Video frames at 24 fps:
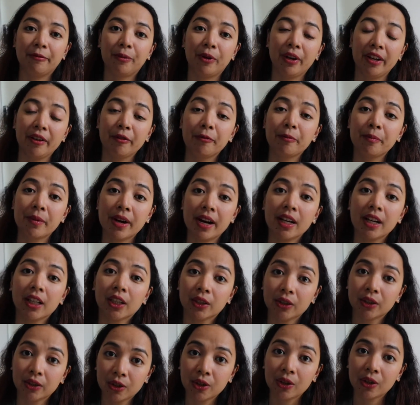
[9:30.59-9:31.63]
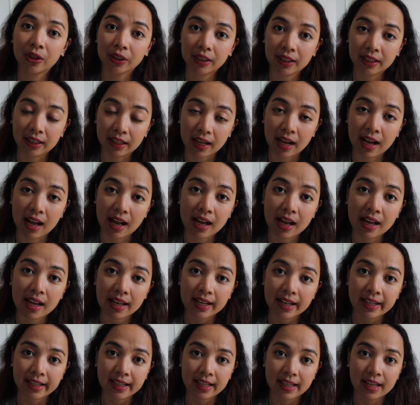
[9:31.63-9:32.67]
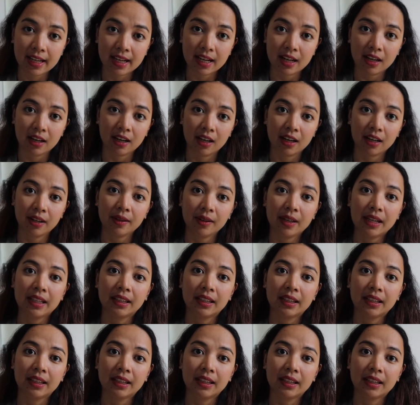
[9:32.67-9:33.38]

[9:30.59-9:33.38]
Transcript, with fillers: po if mag-cook ka here.